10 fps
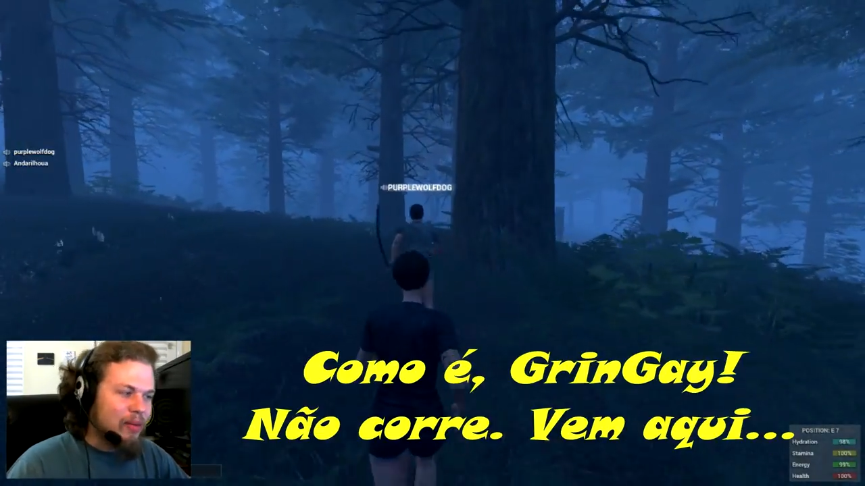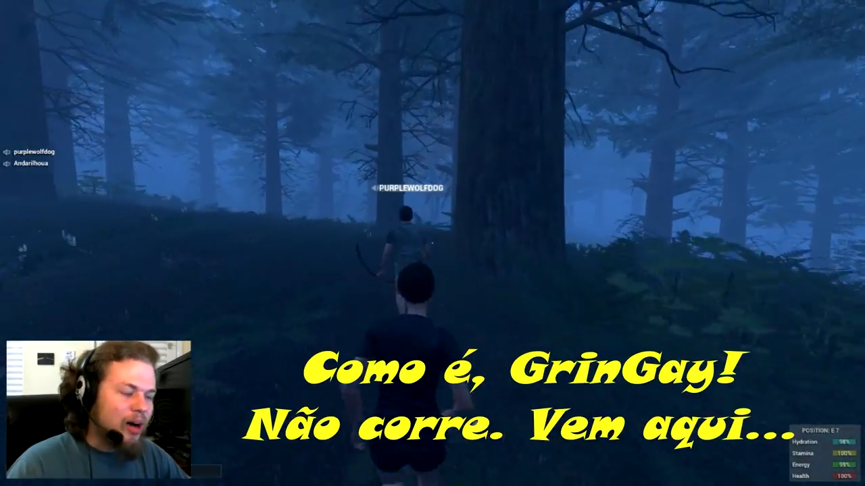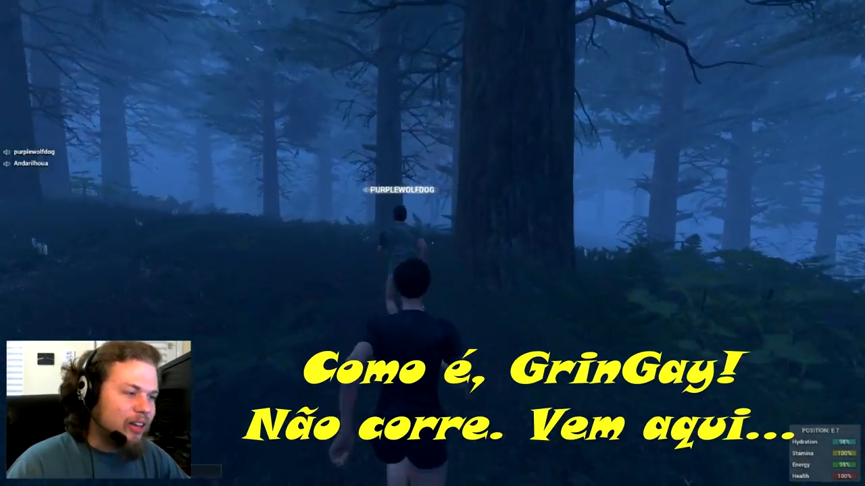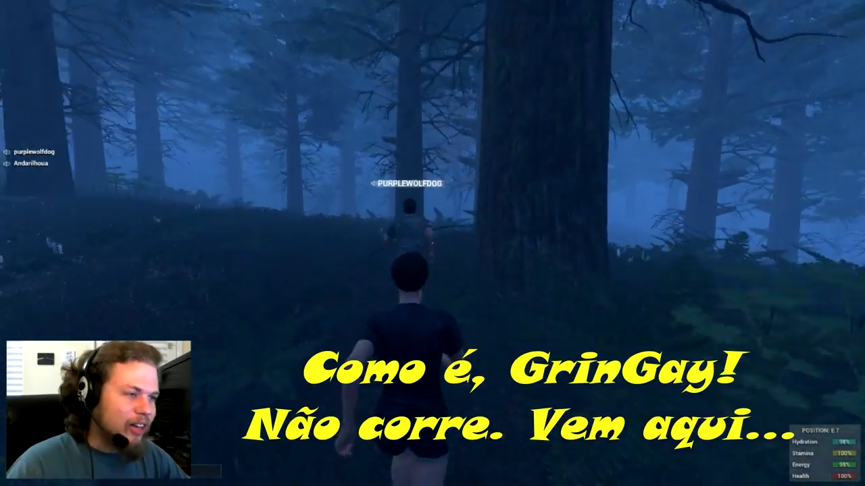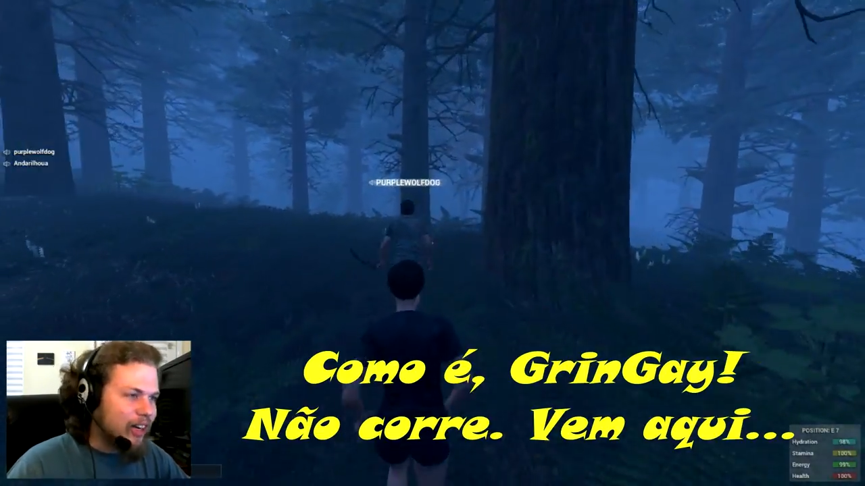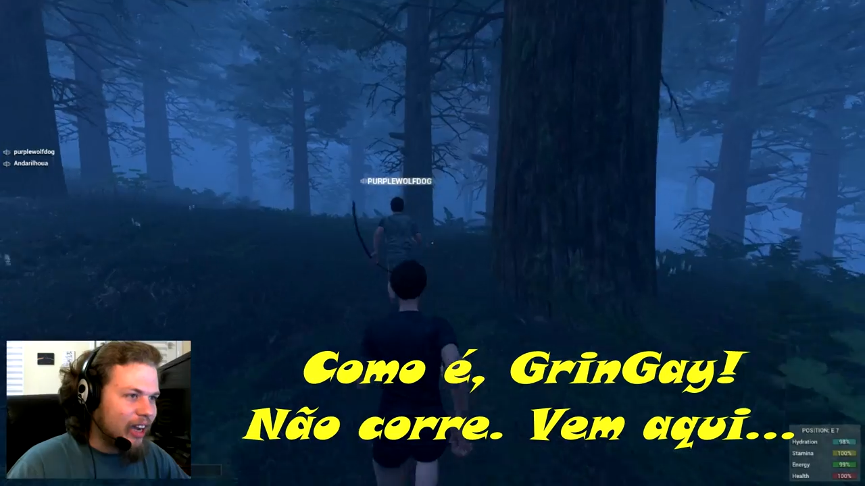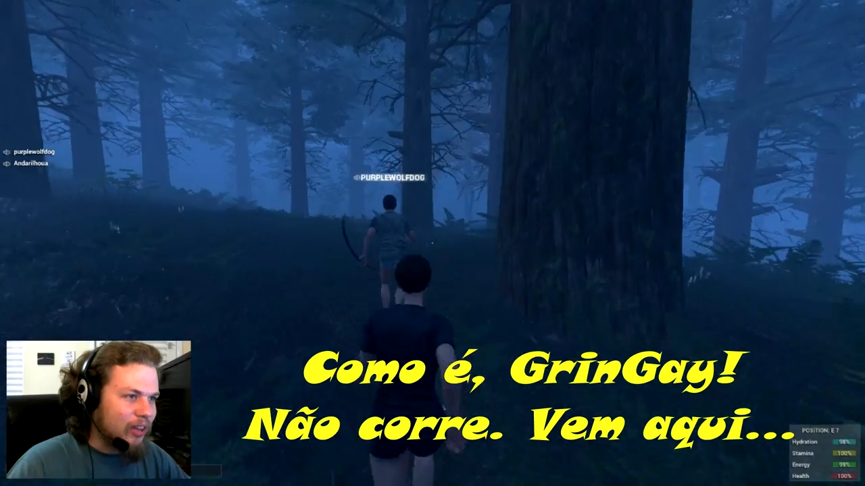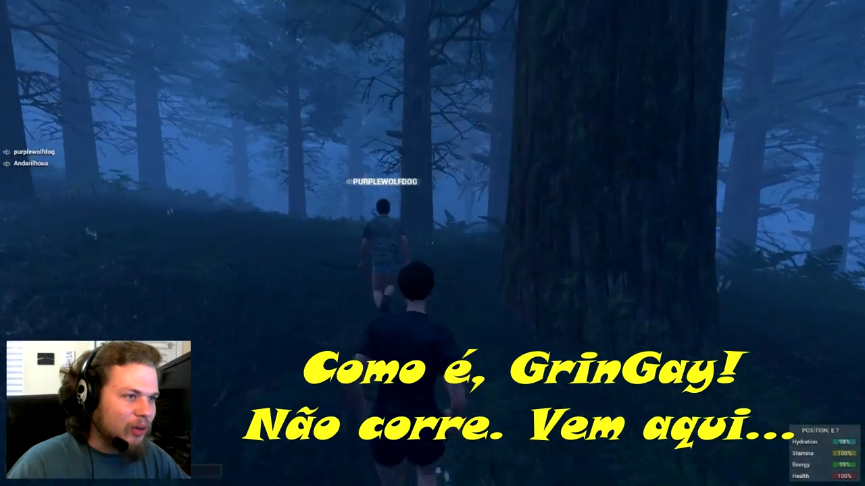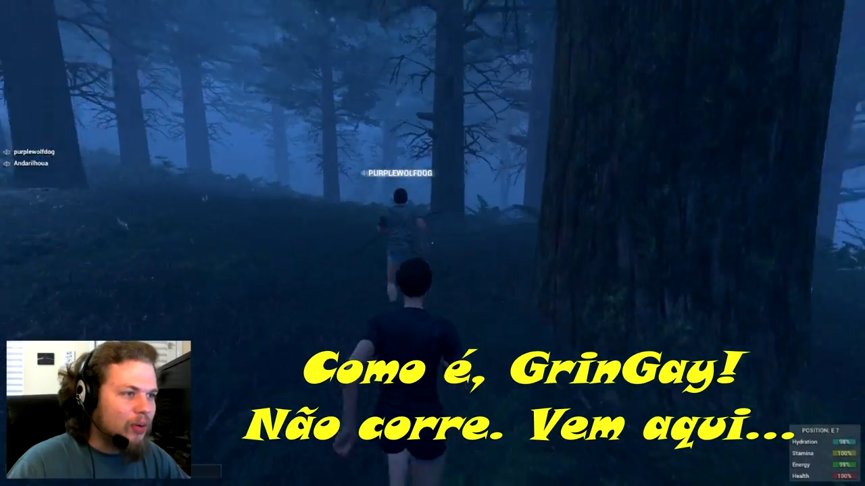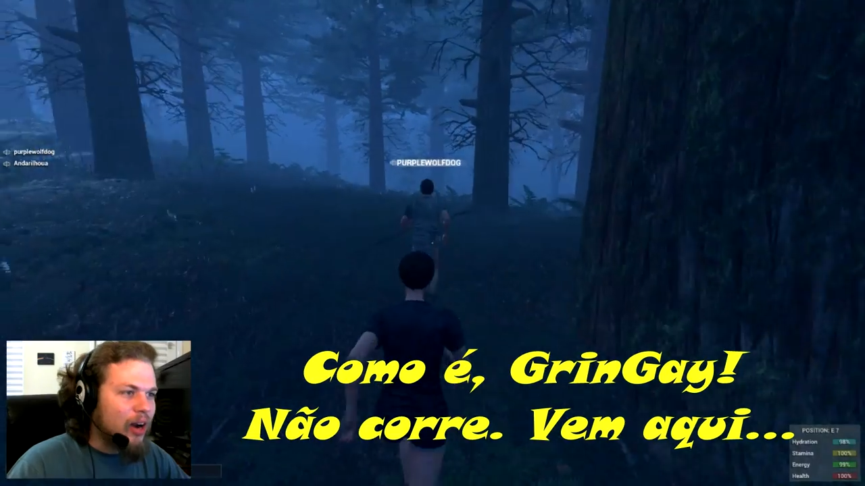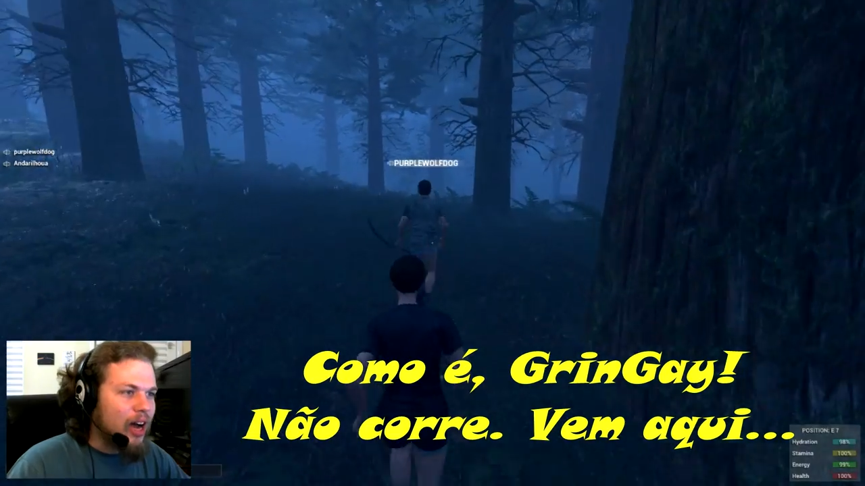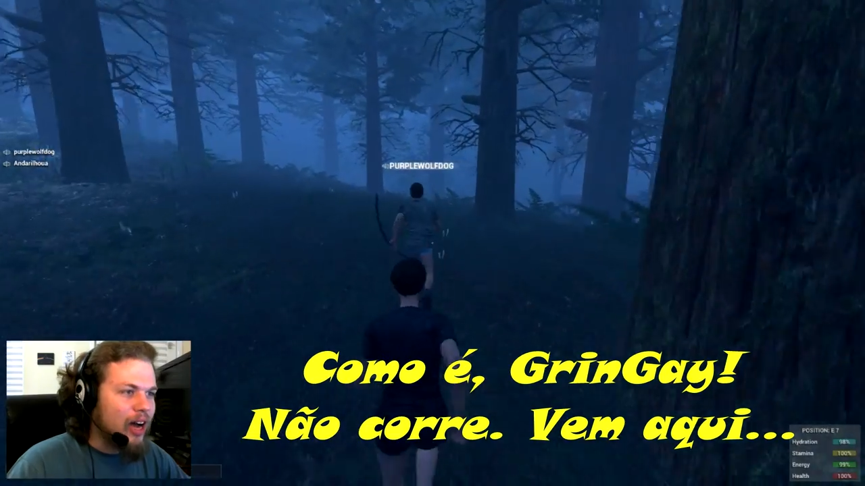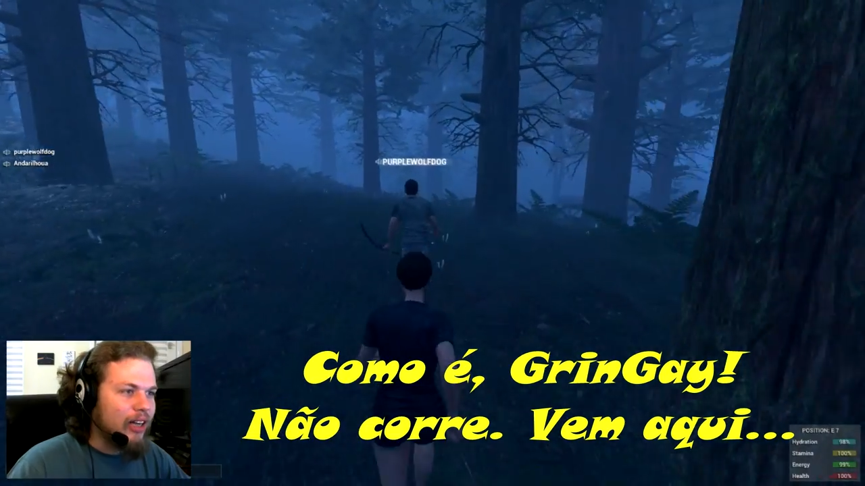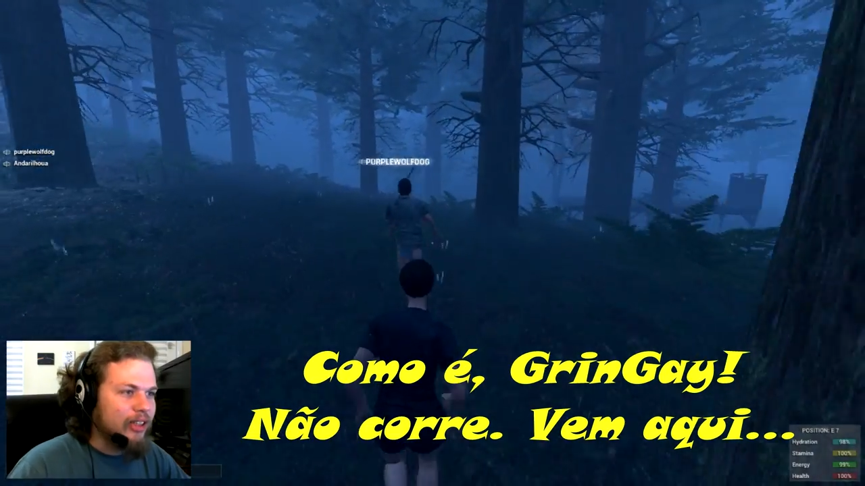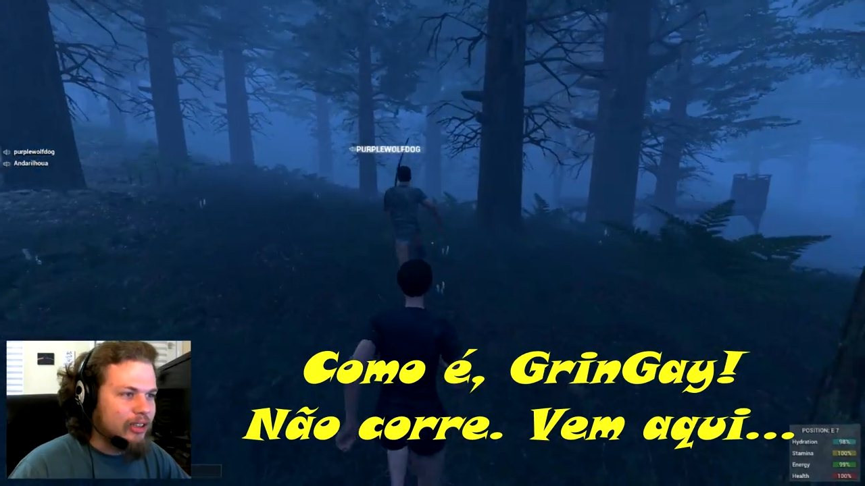Come on, Grenade, don't
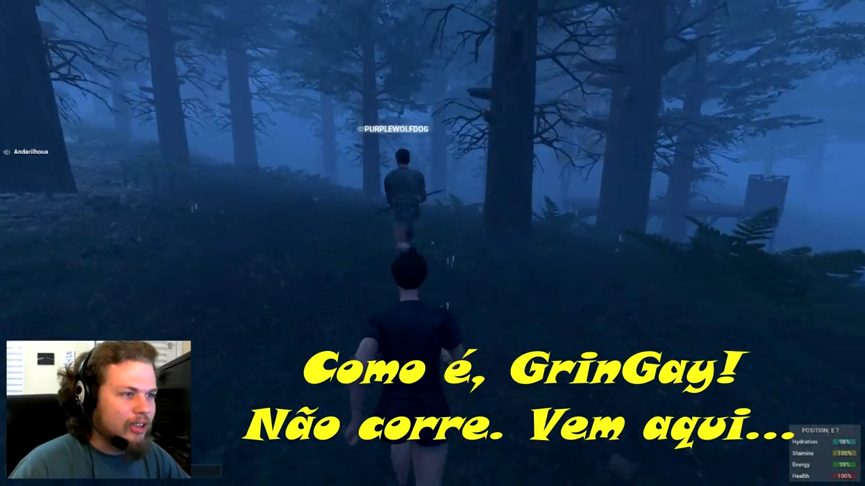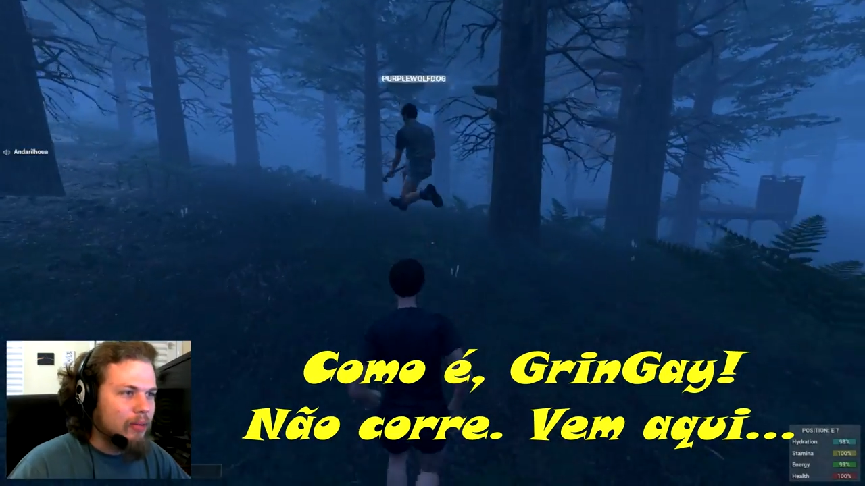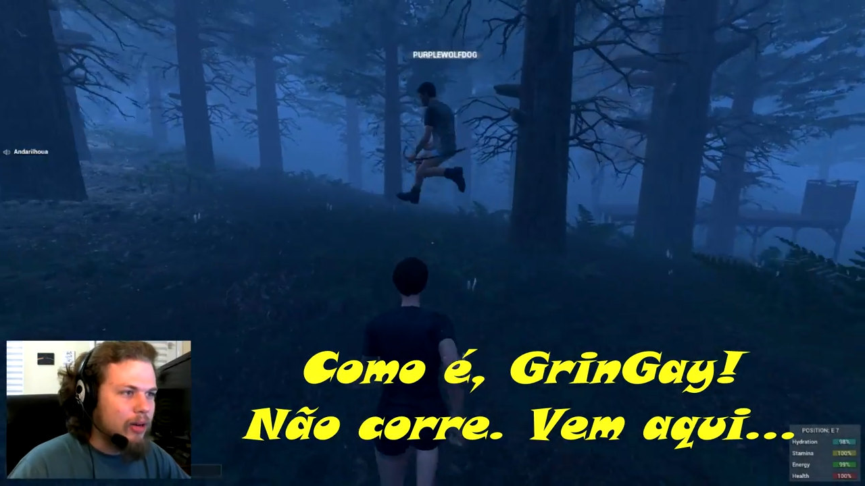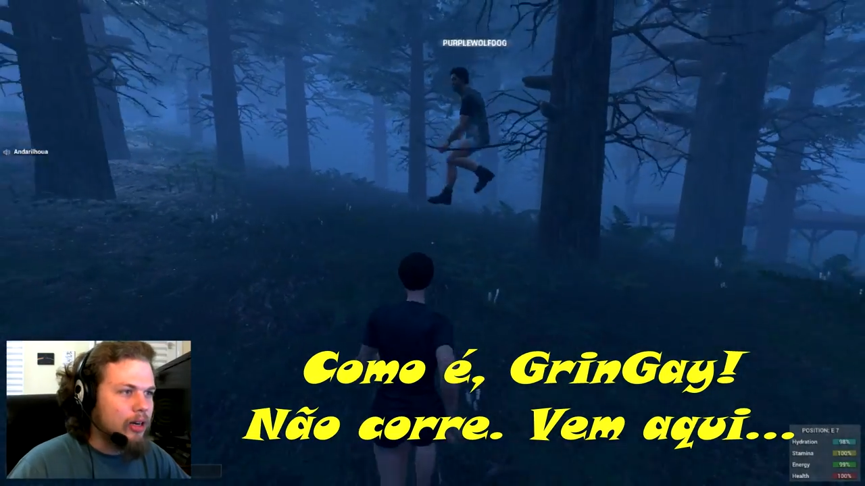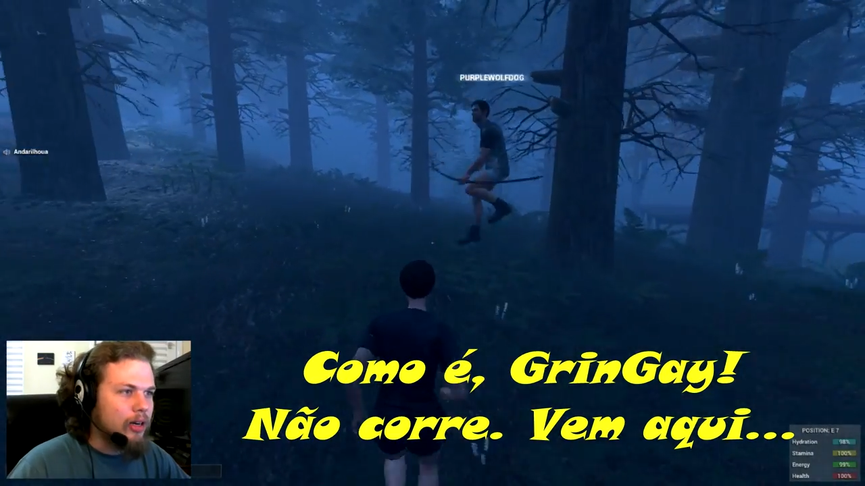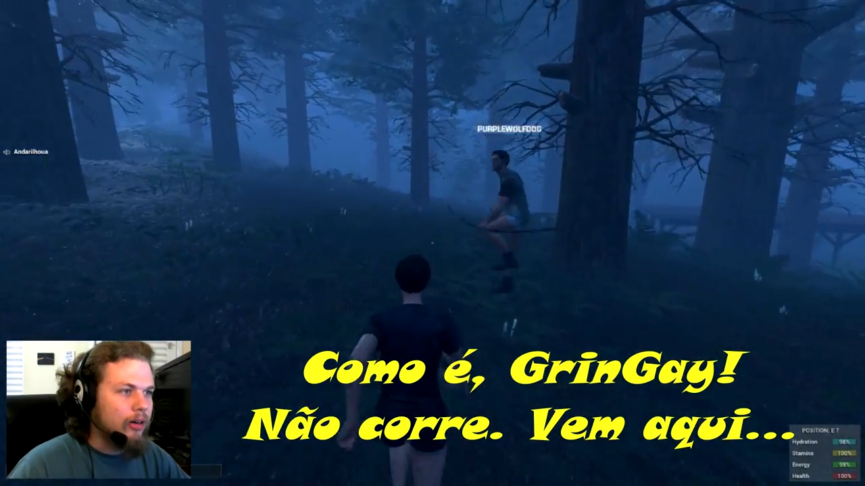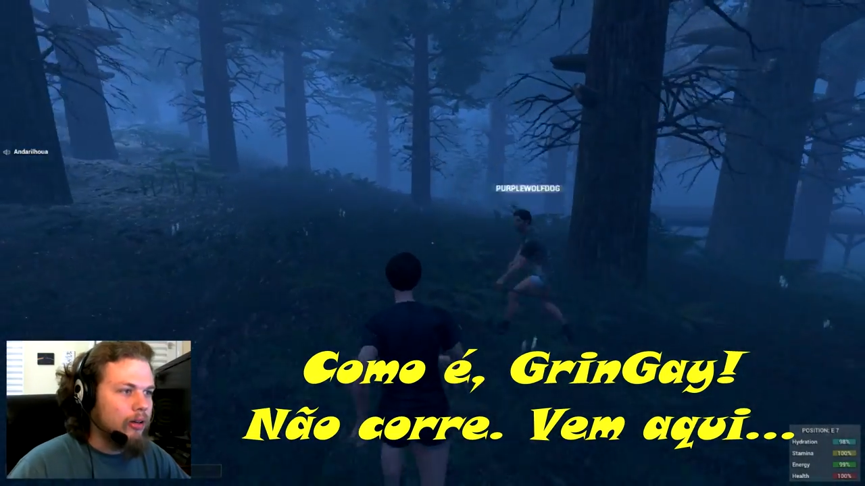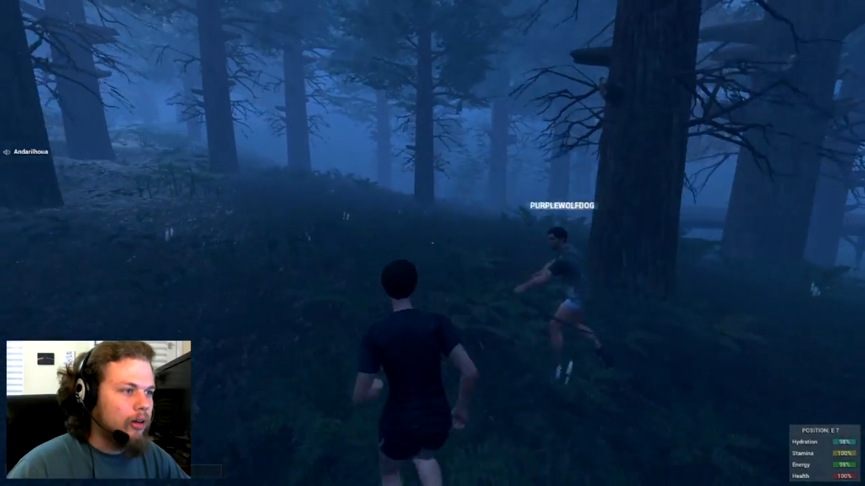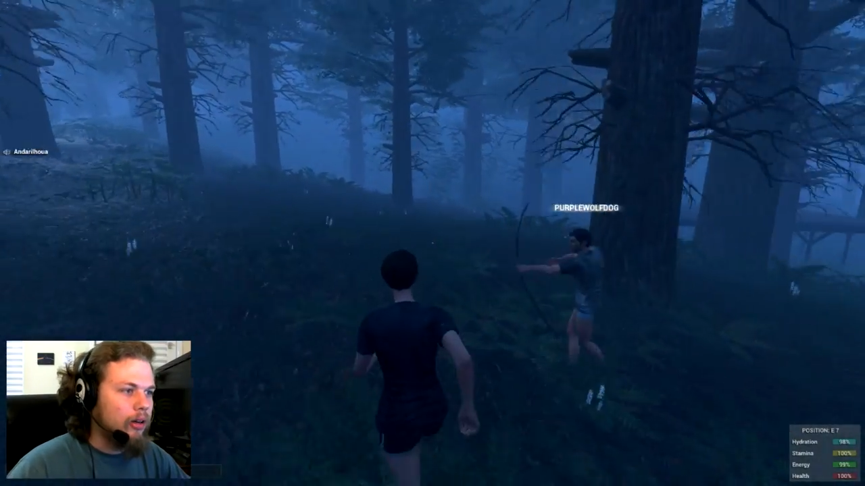run. Come here.